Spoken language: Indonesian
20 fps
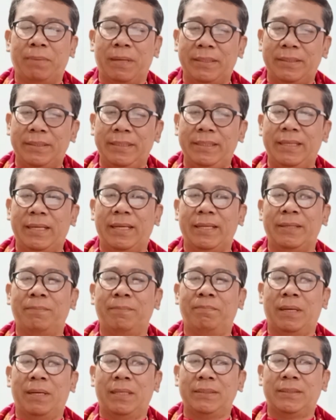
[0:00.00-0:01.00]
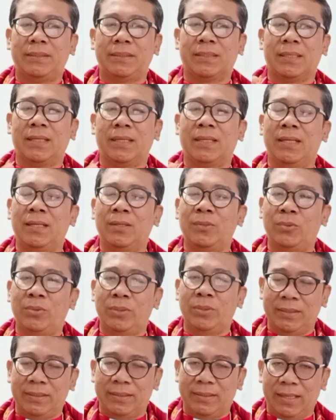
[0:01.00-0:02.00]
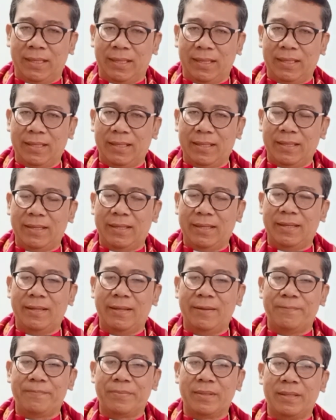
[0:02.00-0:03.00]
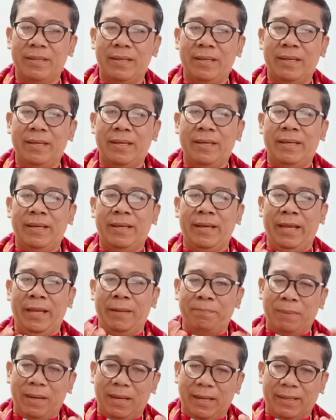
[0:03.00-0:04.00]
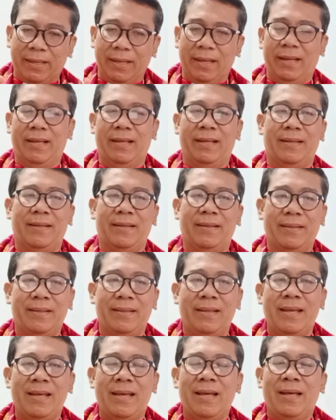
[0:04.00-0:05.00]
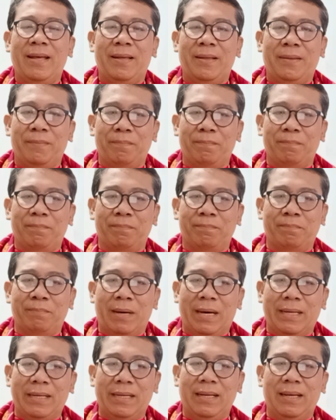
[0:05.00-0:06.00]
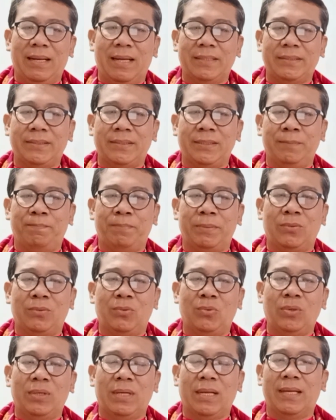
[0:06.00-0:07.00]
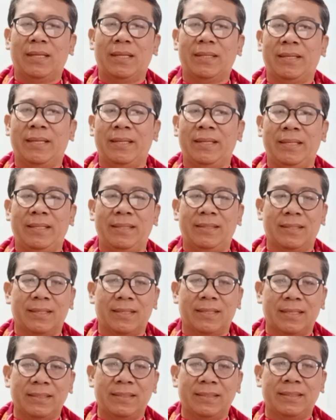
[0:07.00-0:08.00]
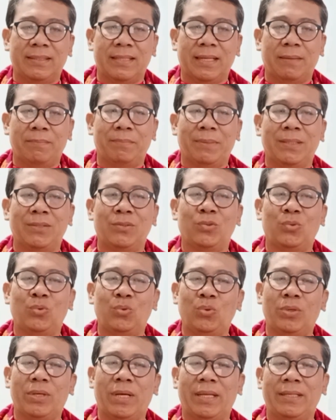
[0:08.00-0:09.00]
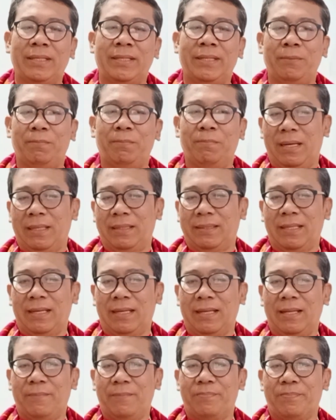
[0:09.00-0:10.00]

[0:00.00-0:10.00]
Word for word: sibadia ibas kegeluhenta. E eh, maka, marilah si peturah kini tekentaman Tuhan di bata,